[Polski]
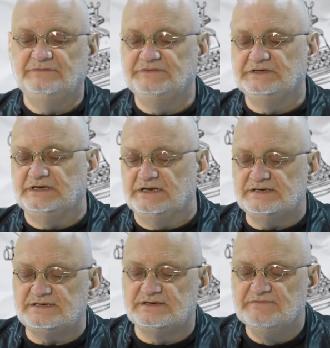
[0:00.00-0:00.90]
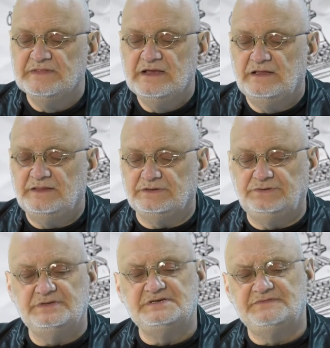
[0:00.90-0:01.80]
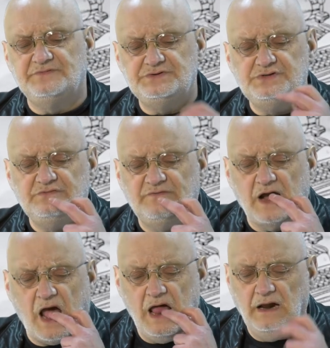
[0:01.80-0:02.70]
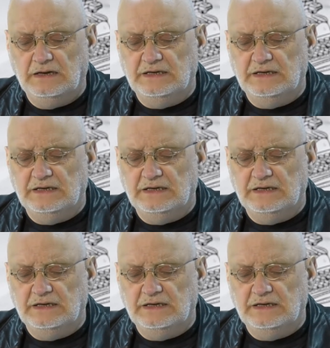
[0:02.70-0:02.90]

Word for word: wykres na który chcę zwrócić uwagę.